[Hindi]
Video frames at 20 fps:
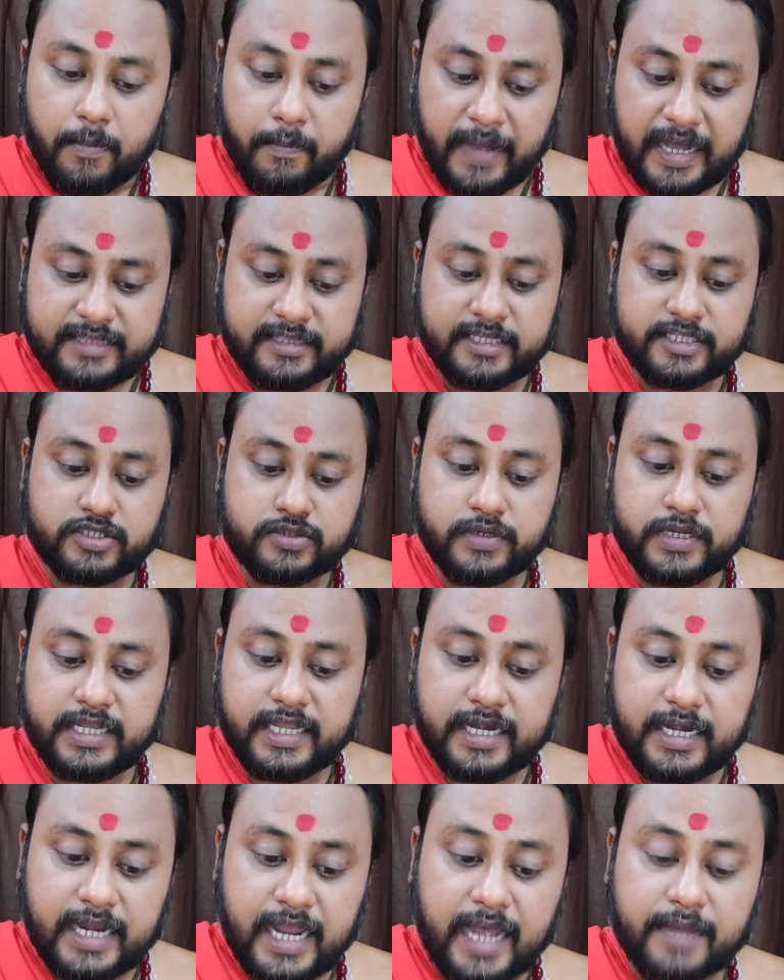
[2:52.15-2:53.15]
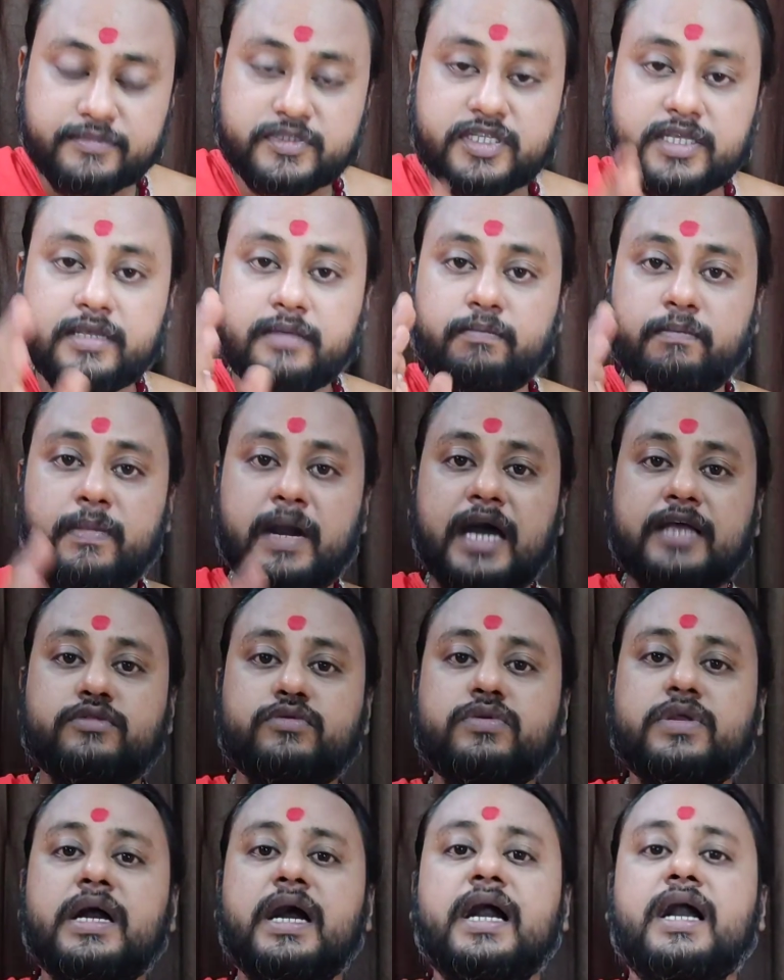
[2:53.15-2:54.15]
मातेश्वरी के नाम से माँ
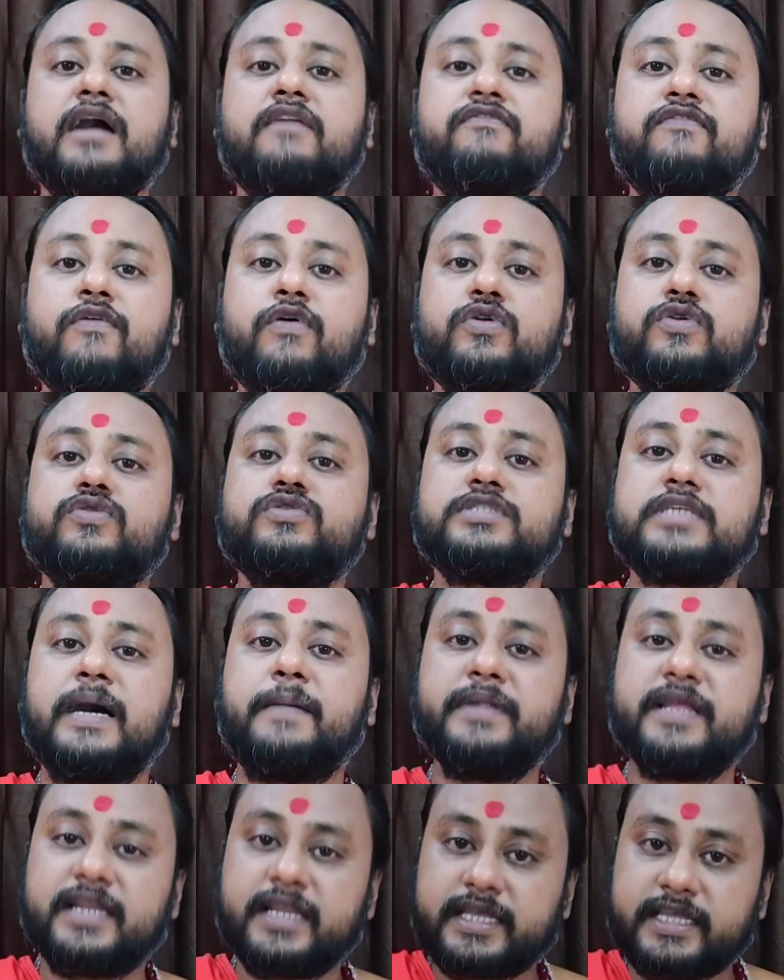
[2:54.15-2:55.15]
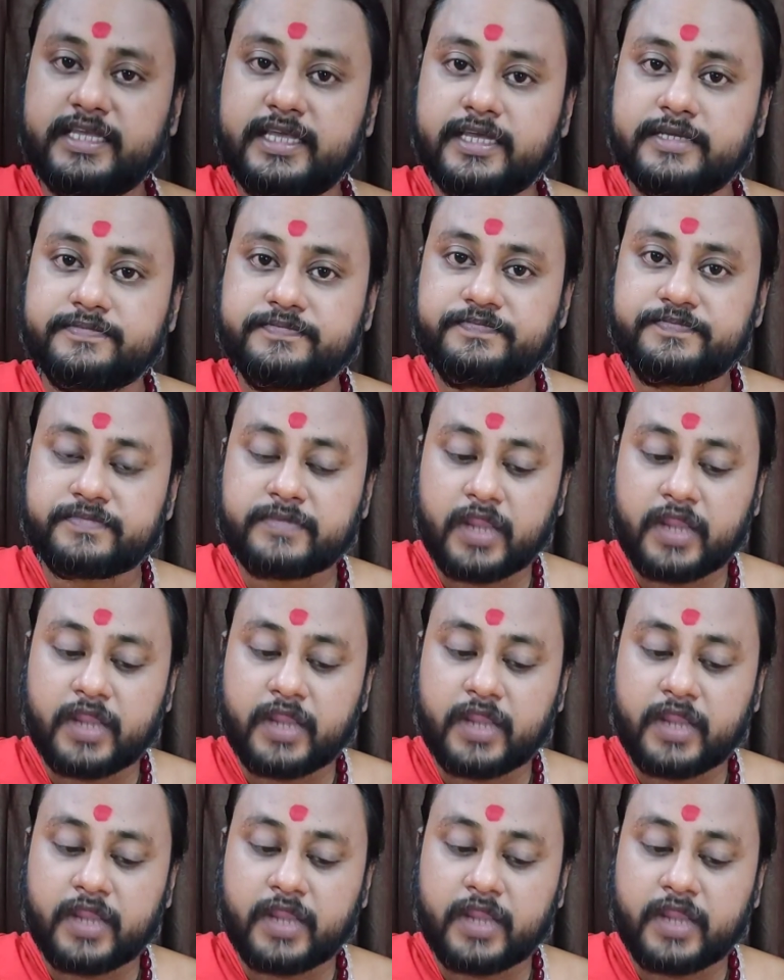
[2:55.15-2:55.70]
दुर्गा का फोटो सामने रखिए